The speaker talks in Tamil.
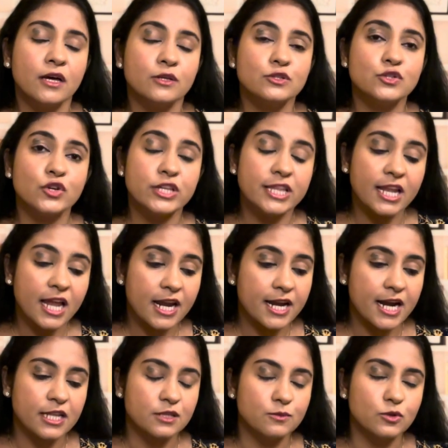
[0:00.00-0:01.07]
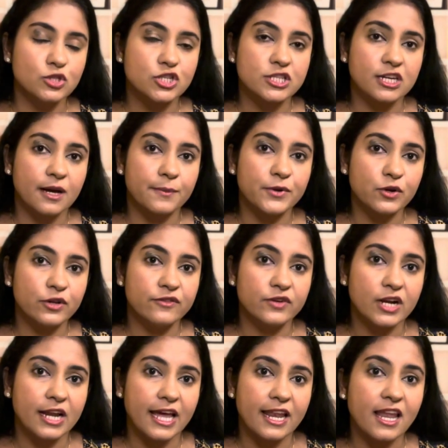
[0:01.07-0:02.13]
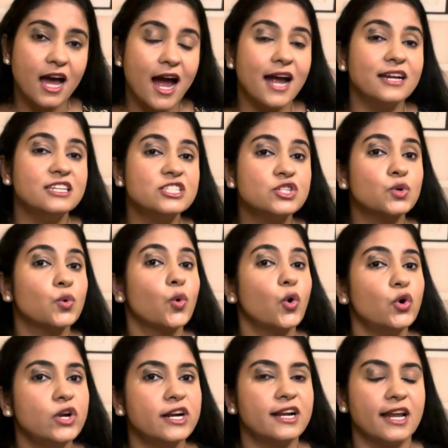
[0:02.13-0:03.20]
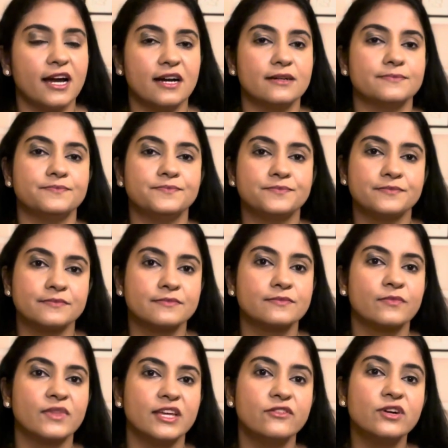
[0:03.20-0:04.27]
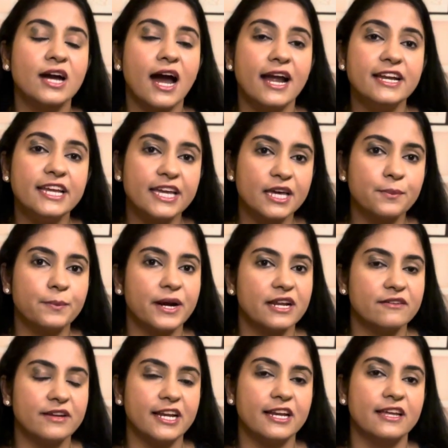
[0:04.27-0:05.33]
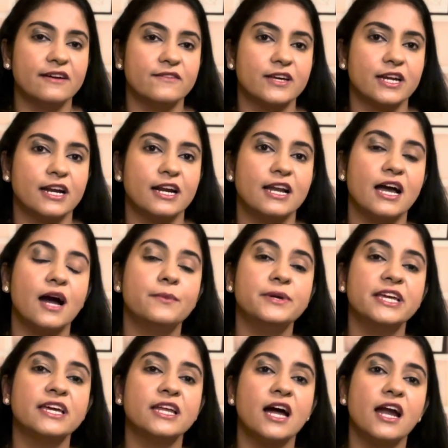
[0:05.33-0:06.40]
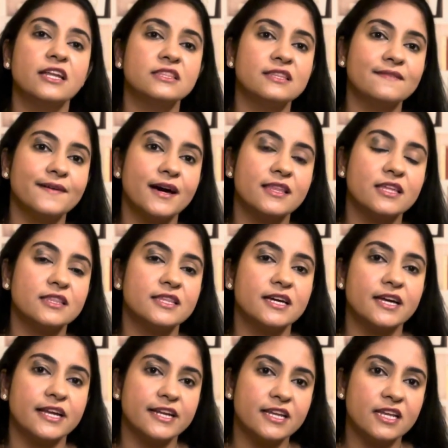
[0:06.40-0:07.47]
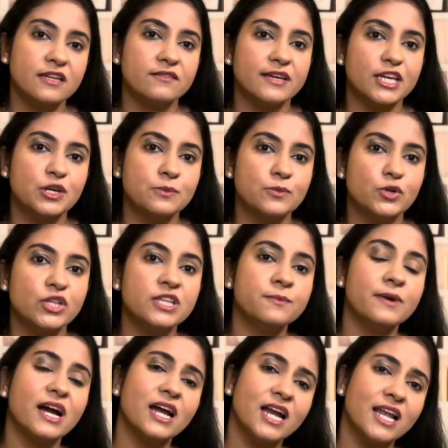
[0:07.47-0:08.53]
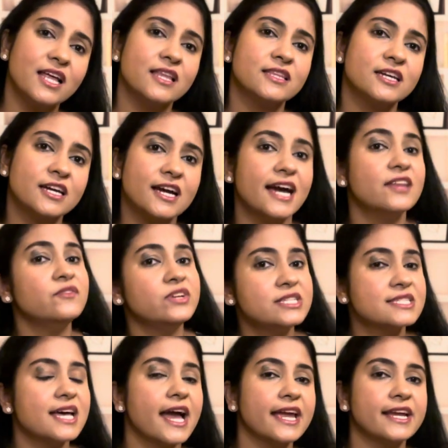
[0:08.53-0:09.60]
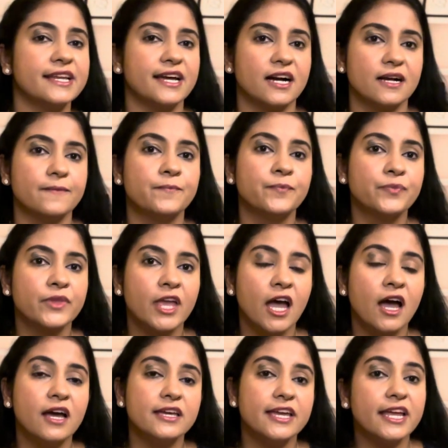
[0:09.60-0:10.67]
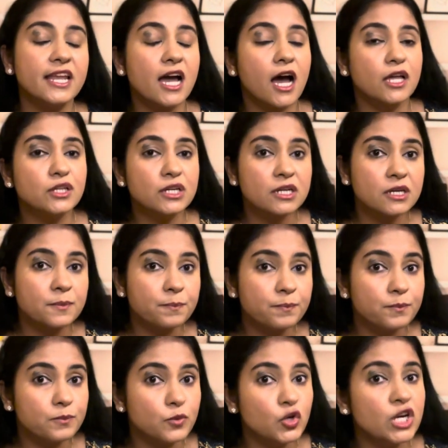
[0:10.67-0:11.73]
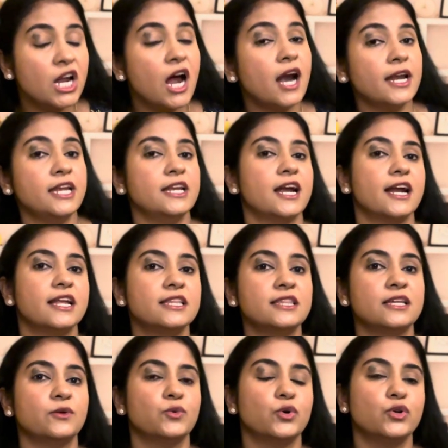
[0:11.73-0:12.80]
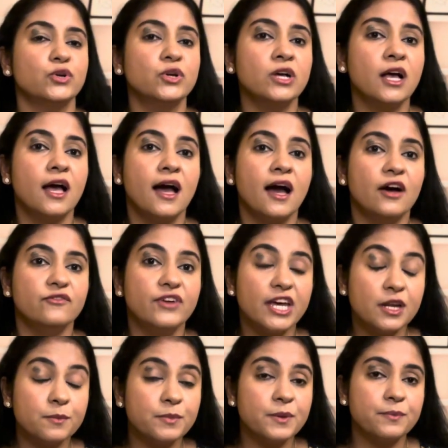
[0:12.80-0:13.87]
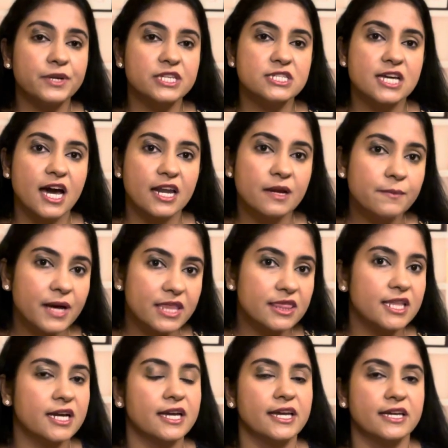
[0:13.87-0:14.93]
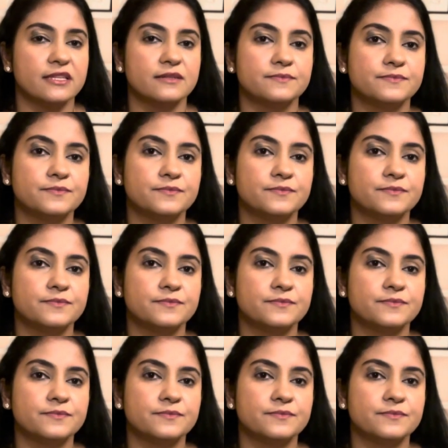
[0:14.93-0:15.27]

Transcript: ஸோ இதெல்லாம் நடந்து முடிஞ்சதுக்கப்புறம் இவங்களை எல்லாம் அழித்து கொண்டுடலாம் இவங்க அழிக்கப்பட வேண்டியவர்கள் அப்படிங்கிற அடுத்த வாதத்தை ஹிட்லர் வைக்கும் பொழுது மக்கள் அதுக்கு கன்வின்ஸ் ஆகிட்டாங்க ஏன்னா அதுக்கு முன்னாடி நடந்த ஒரு வெறுப்பு பிரச்சாரம் அத்தகையது